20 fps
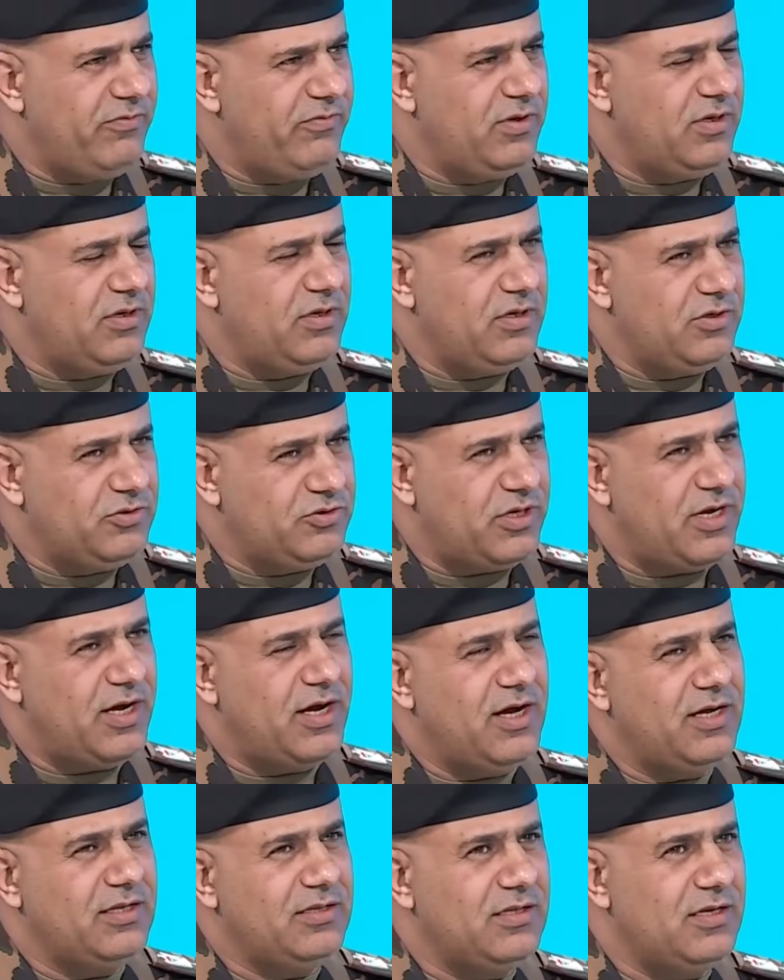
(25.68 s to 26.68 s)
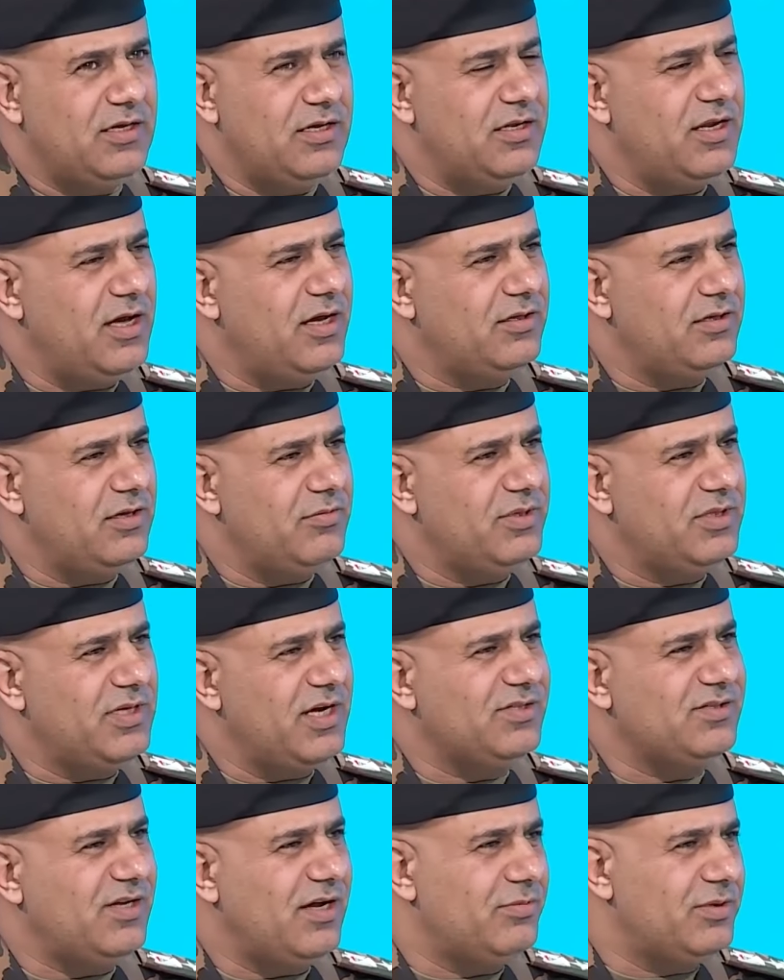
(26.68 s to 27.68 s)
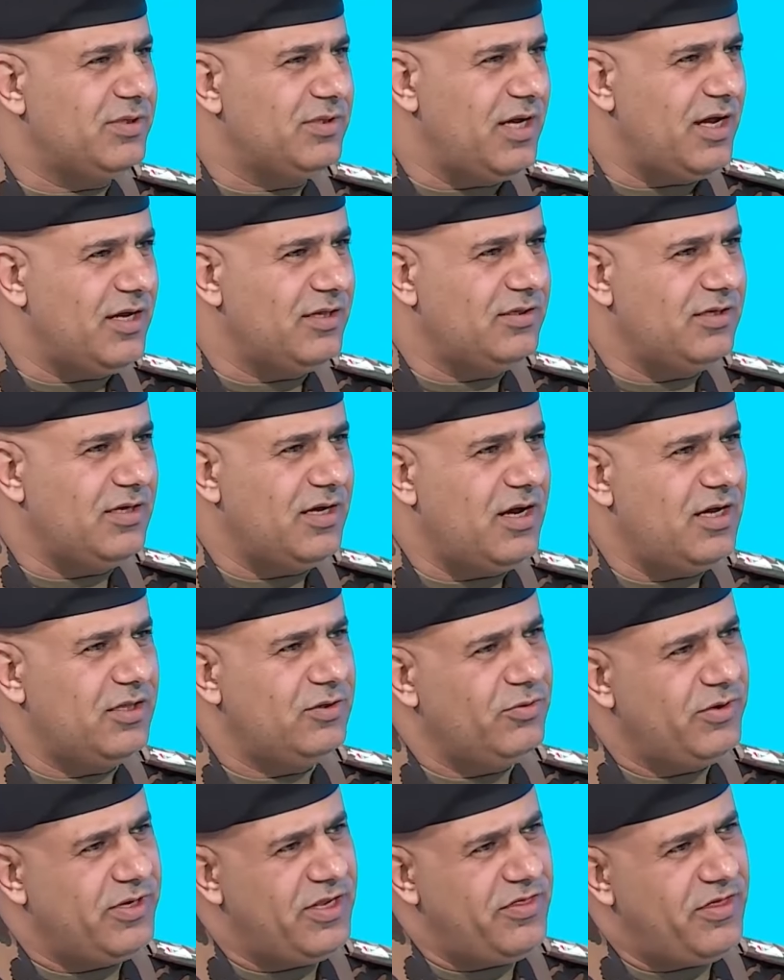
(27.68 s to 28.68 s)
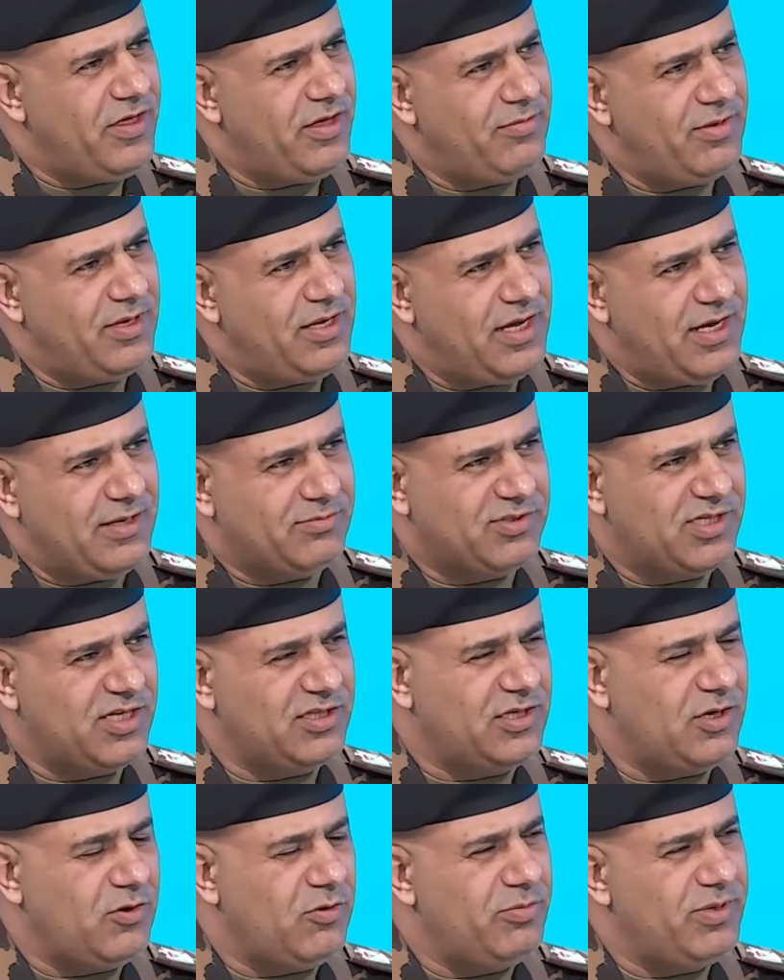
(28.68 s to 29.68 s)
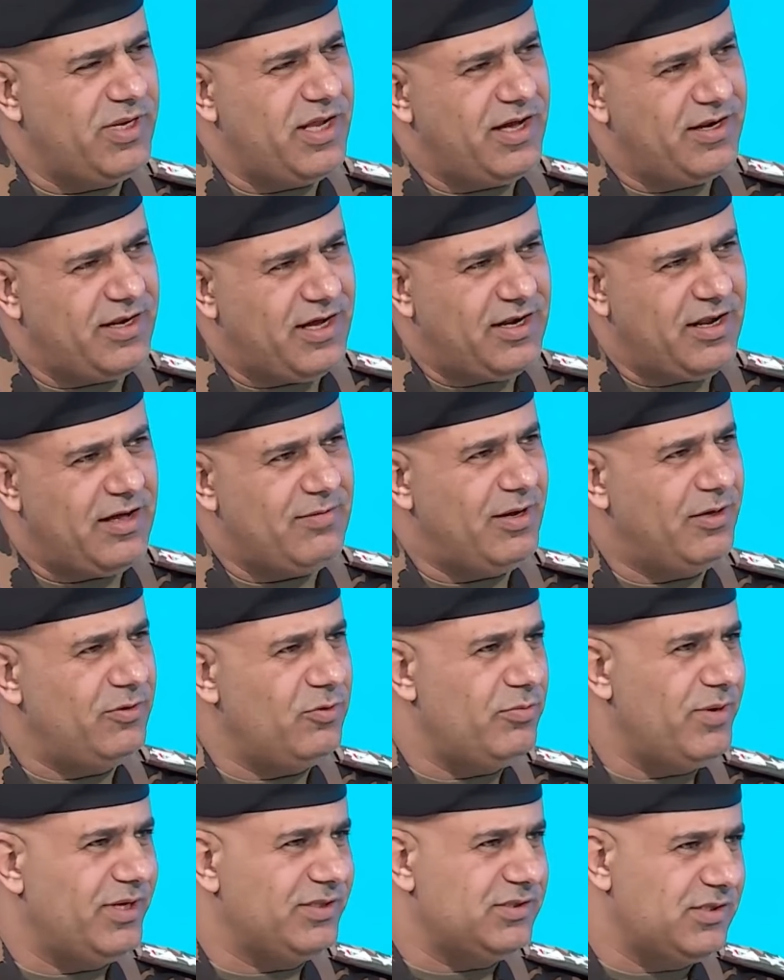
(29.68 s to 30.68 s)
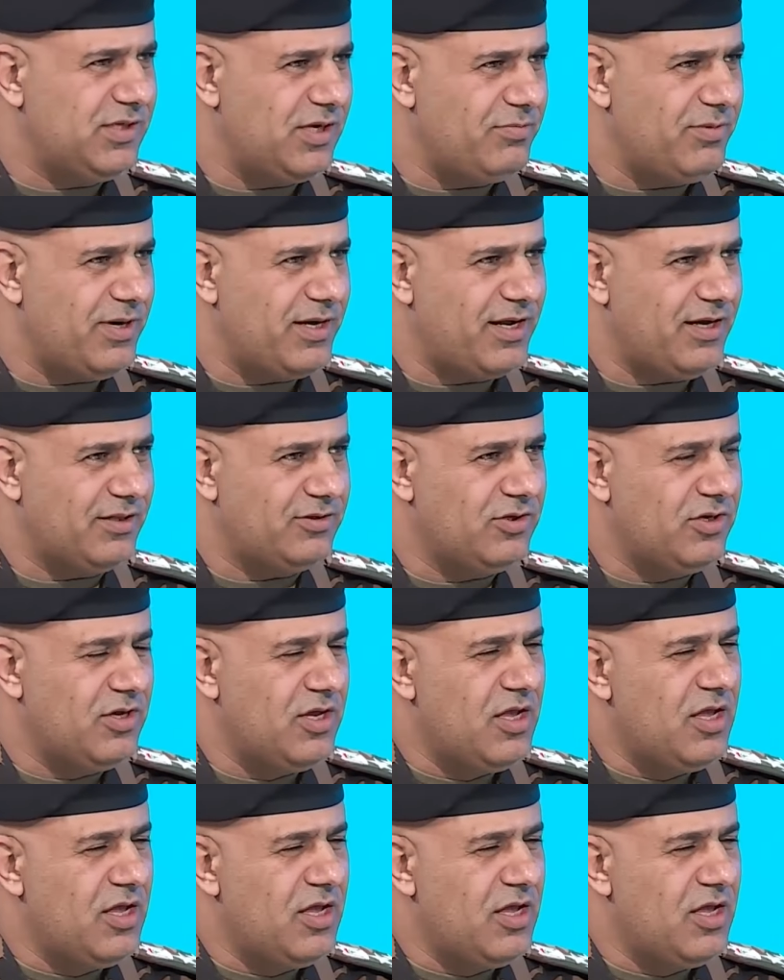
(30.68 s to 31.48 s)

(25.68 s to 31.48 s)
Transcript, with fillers: وفي إجراءاتنا نعتمد أصعب التحديات ونذهب إلى أبسطها وبناء على معلومات استخبارات